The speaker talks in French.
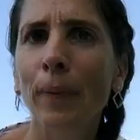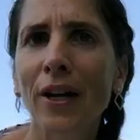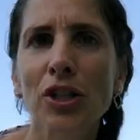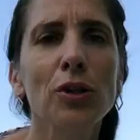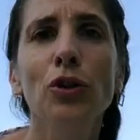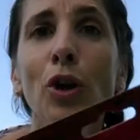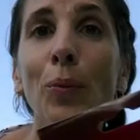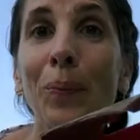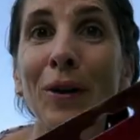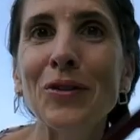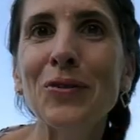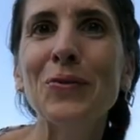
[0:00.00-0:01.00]
pêche Non,
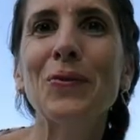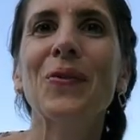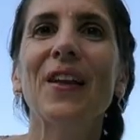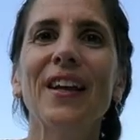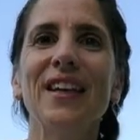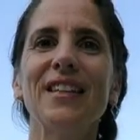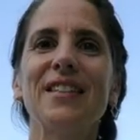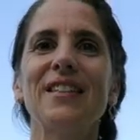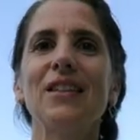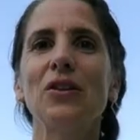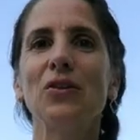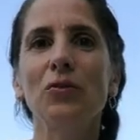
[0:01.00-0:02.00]
pas du tout
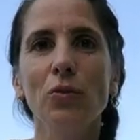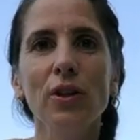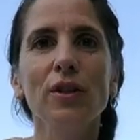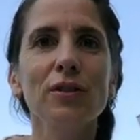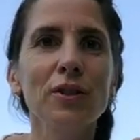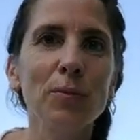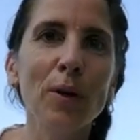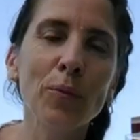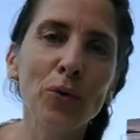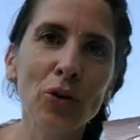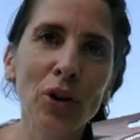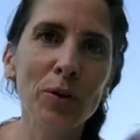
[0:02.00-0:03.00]
c'est bien
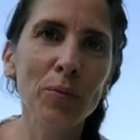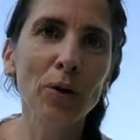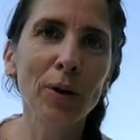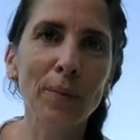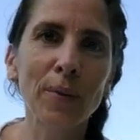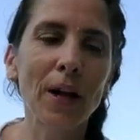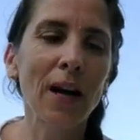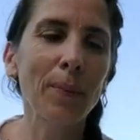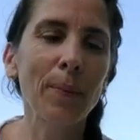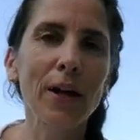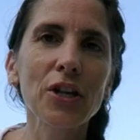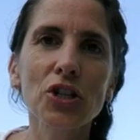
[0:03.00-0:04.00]
pour une ligne pour la,
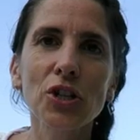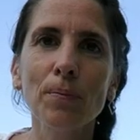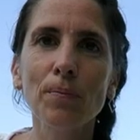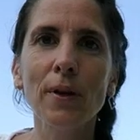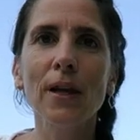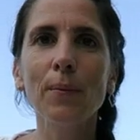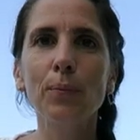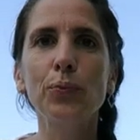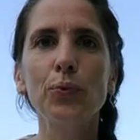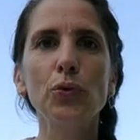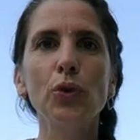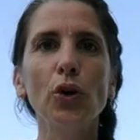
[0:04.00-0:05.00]
pêche, mais
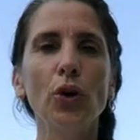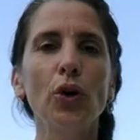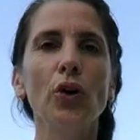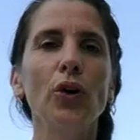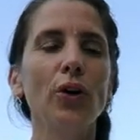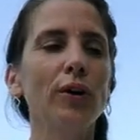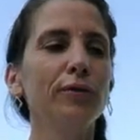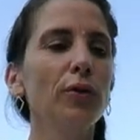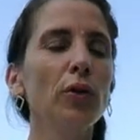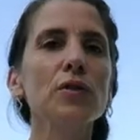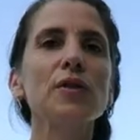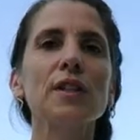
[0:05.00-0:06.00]
pour euh,
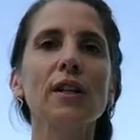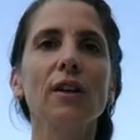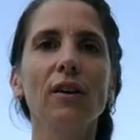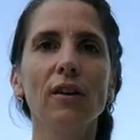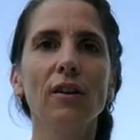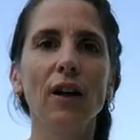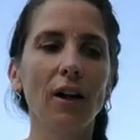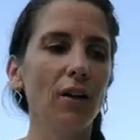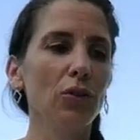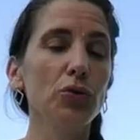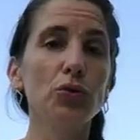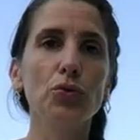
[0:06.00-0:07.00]

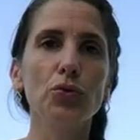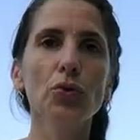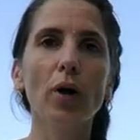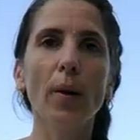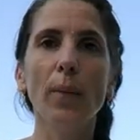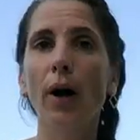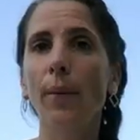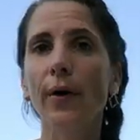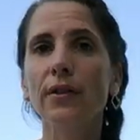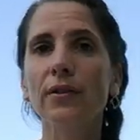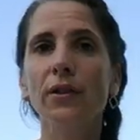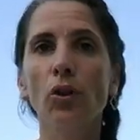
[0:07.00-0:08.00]
euh le tutu,
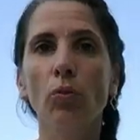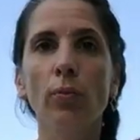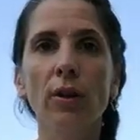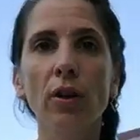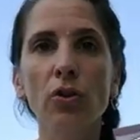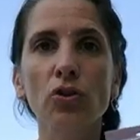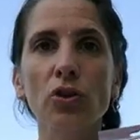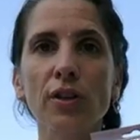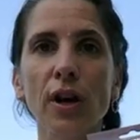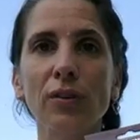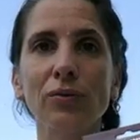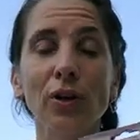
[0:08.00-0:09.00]
apparemment, c'est la meilleure chose
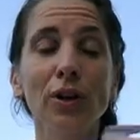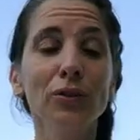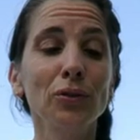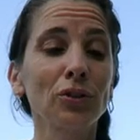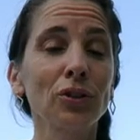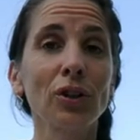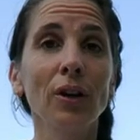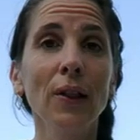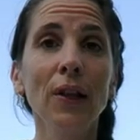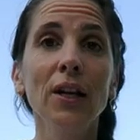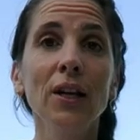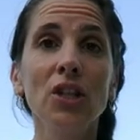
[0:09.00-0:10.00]
à avoir. Donc euh,
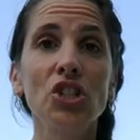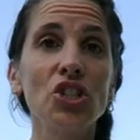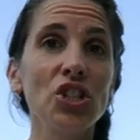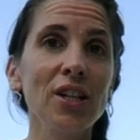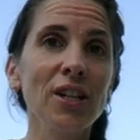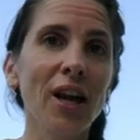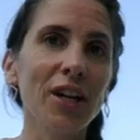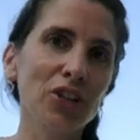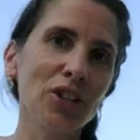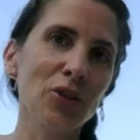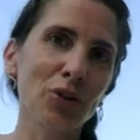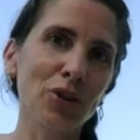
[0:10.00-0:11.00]
j'ai
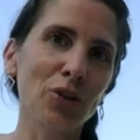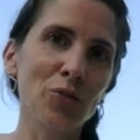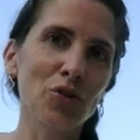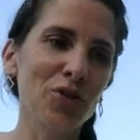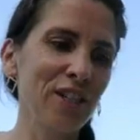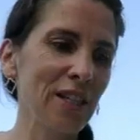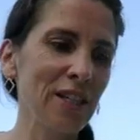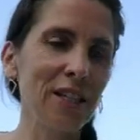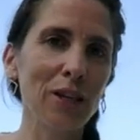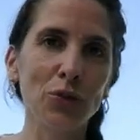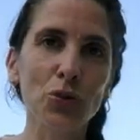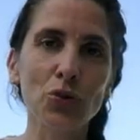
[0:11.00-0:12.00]
acheté, donc, comme je vous ai dit, il
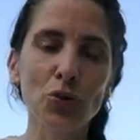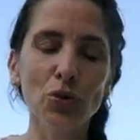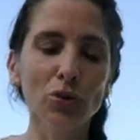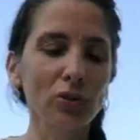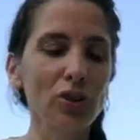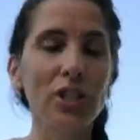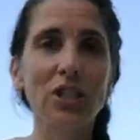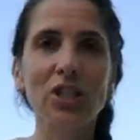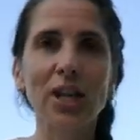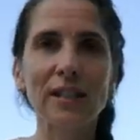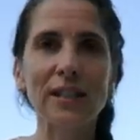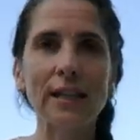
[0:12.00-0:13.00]
y a deux jours, donc j'ai
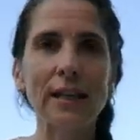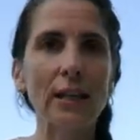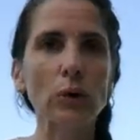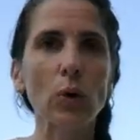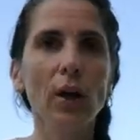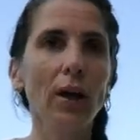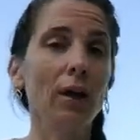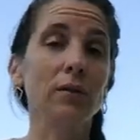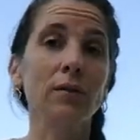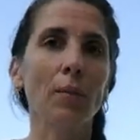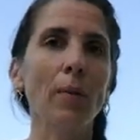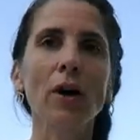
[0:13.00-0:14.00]
déjà essayé hier soir et
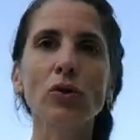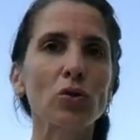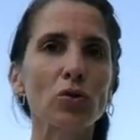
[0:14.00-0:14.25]
ça marche